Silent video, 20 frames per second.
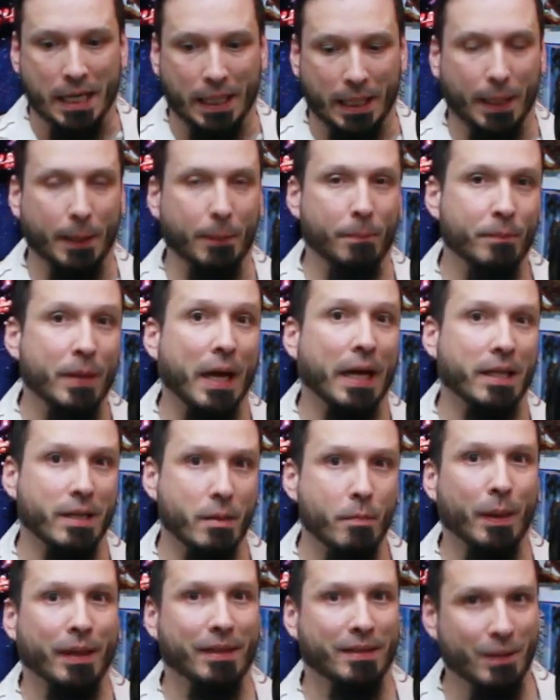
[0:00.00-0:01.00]
eh,
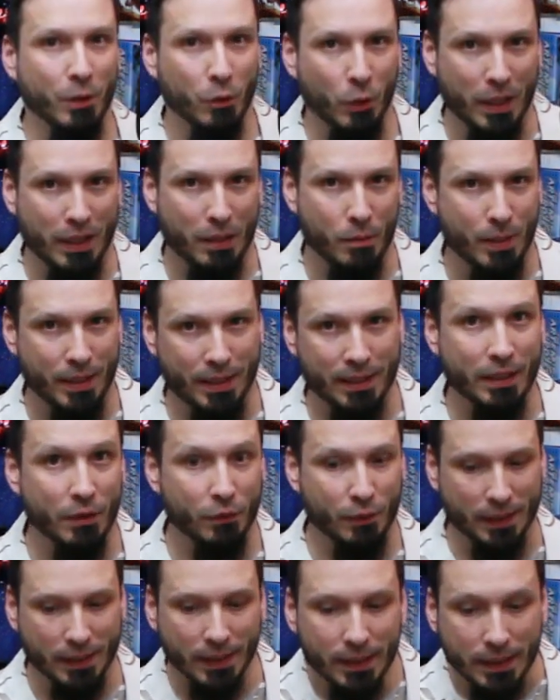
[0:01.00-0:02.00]
dargli
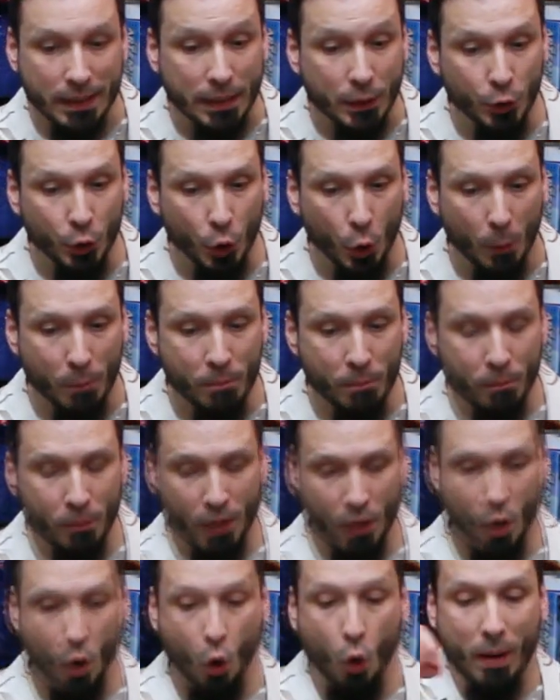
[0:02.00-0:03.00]
particolarmente fastidio
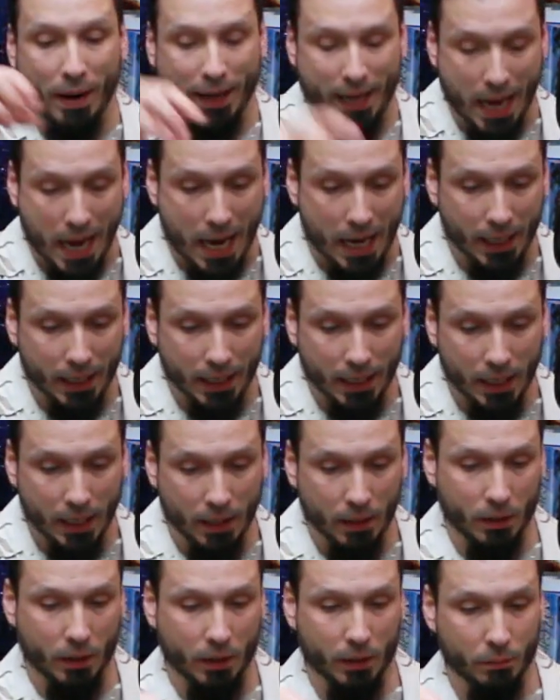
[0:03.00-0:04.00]
o magari
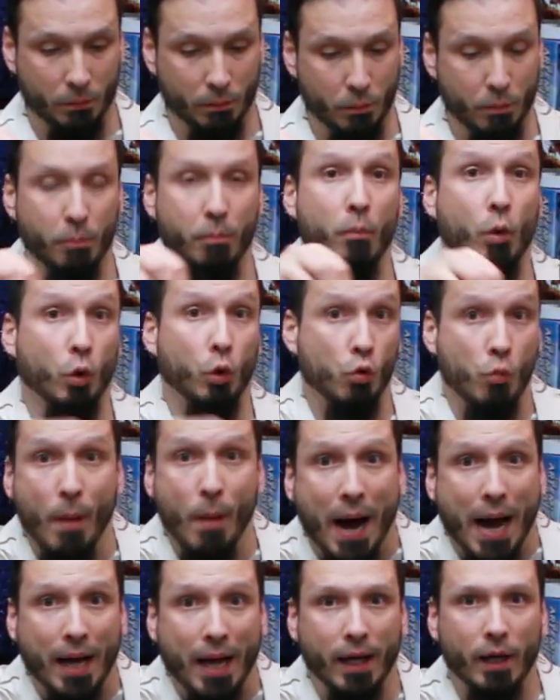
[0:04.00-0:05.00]
eh,
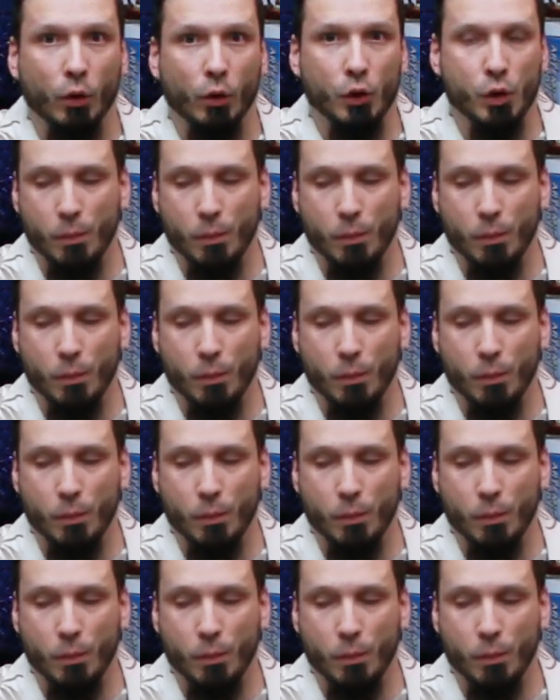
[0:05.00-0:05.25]
rubare lo